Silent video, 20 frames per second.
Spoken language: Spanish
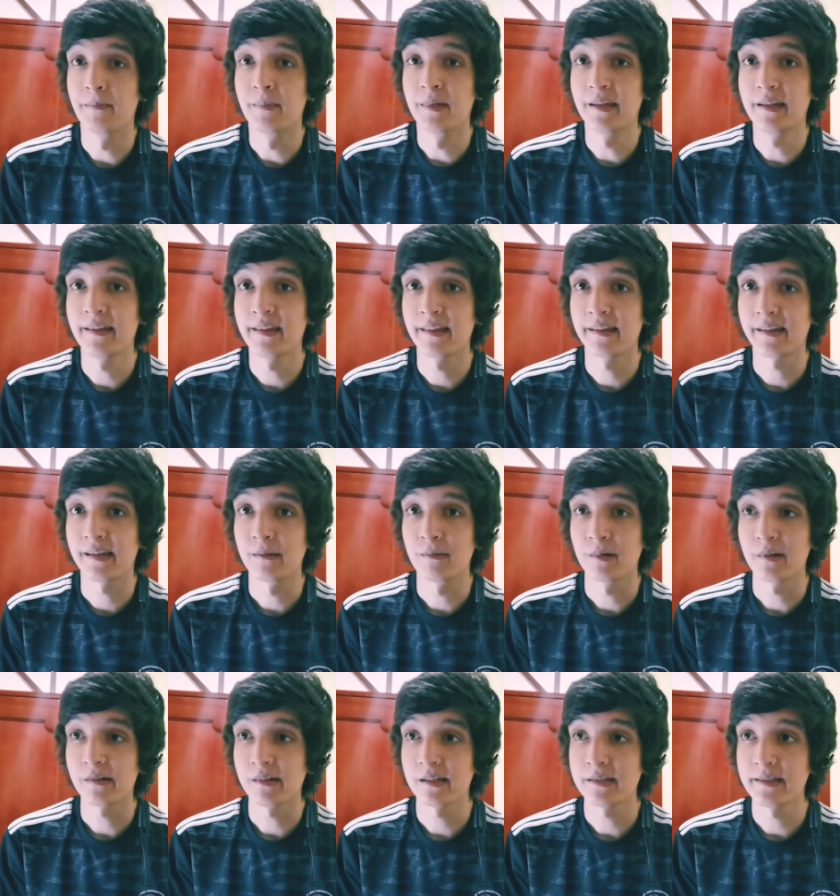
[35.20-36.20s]
Y a medida de que
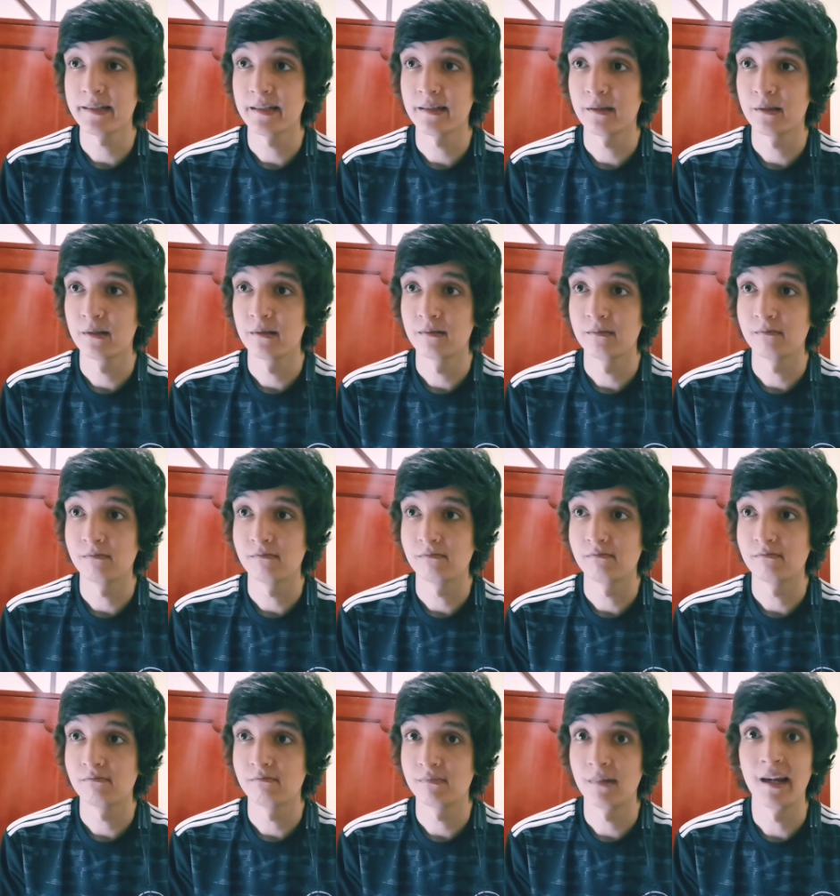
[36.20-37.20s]
voy creciendo,
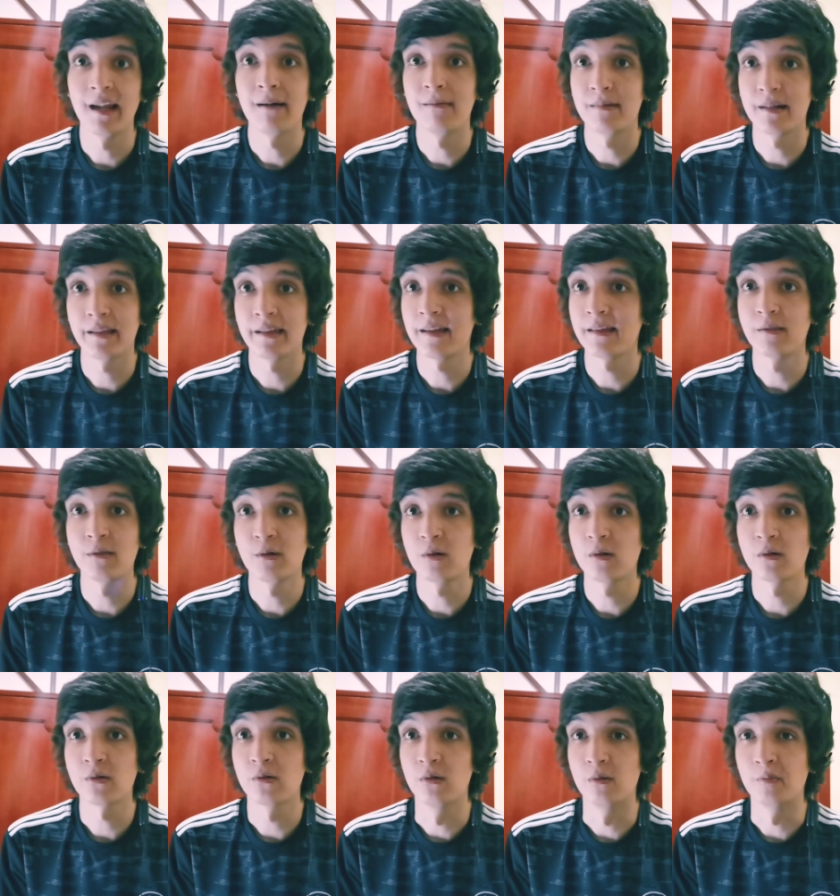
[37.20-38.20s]
la verdad no
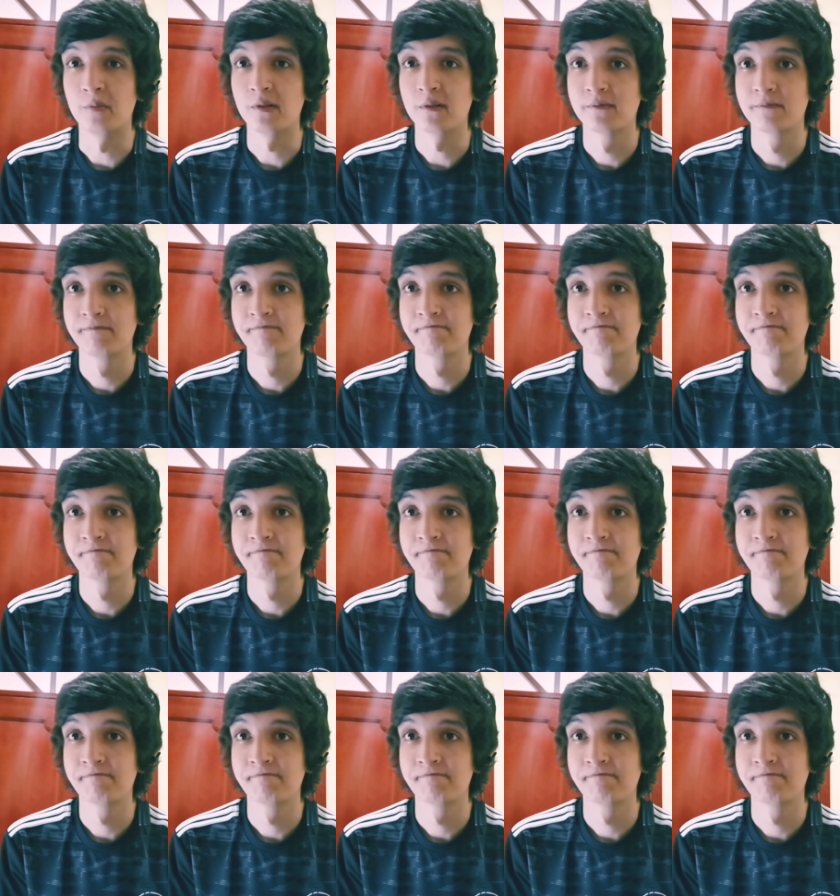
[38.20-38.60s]
lo culpo.